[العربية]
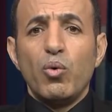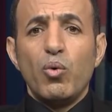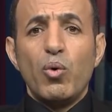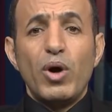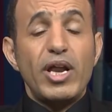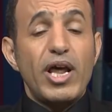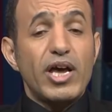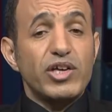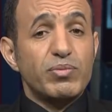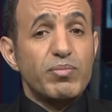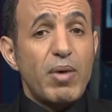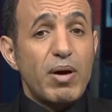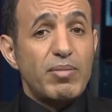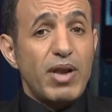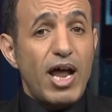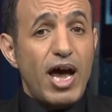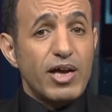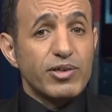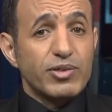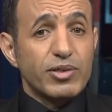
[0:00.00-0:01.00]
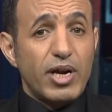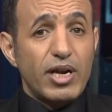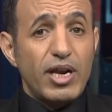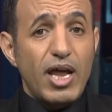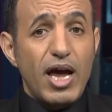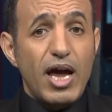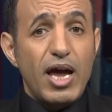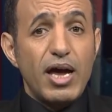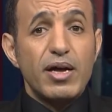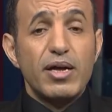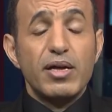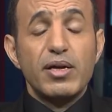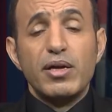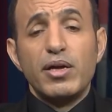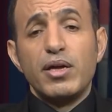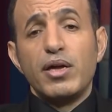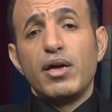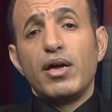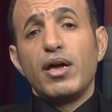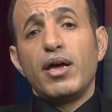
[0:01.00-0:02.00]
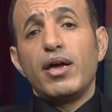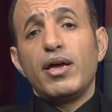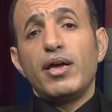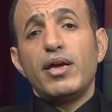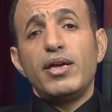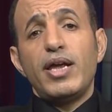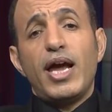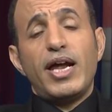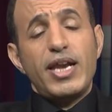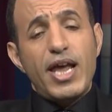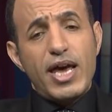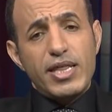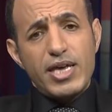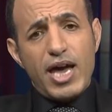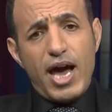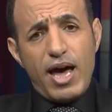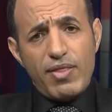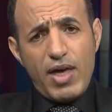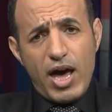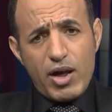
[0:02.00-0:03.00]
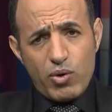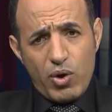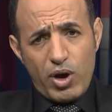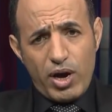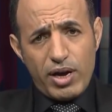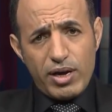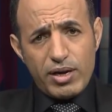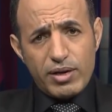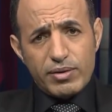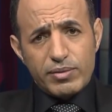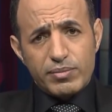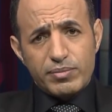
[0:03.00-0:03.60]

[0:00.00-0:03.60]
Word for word: ولأسباب لا حصر لها يعني هذه أعذارها